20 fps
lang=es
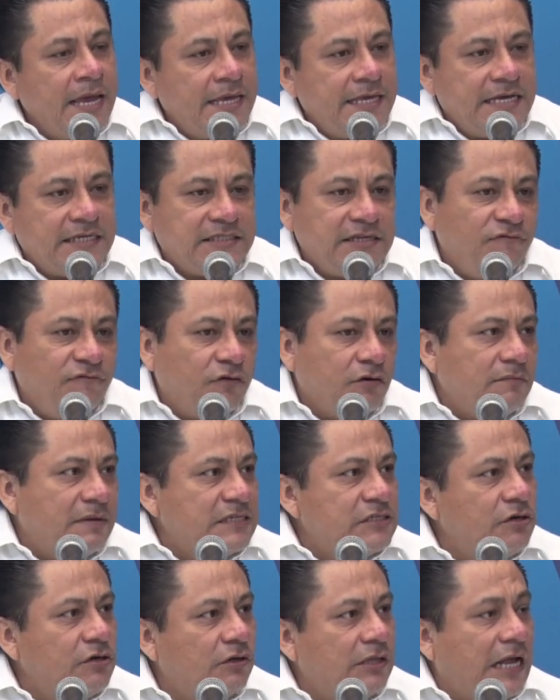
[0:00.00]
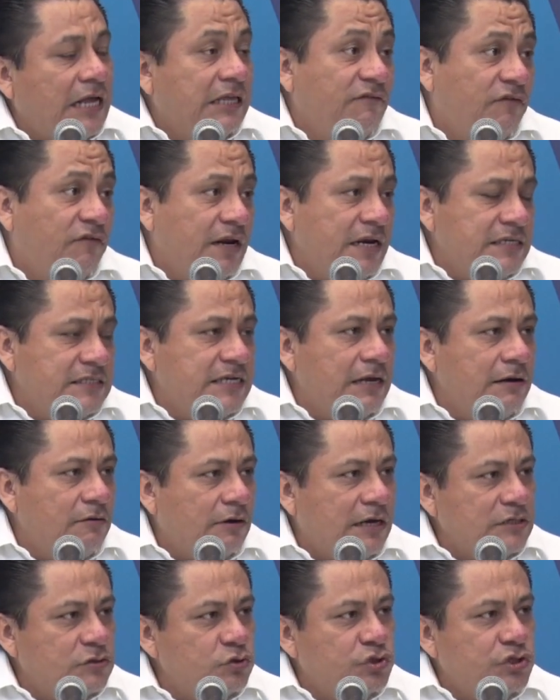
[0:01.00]
Y esta información, a diferencia de
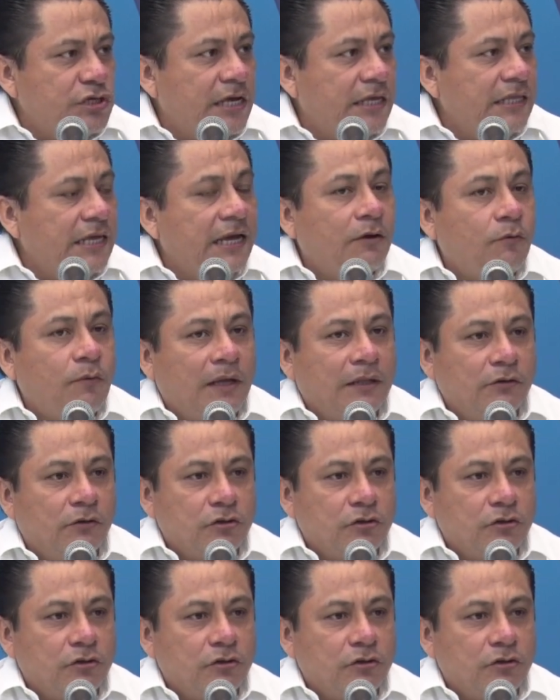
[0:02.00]
lo que sucede cuando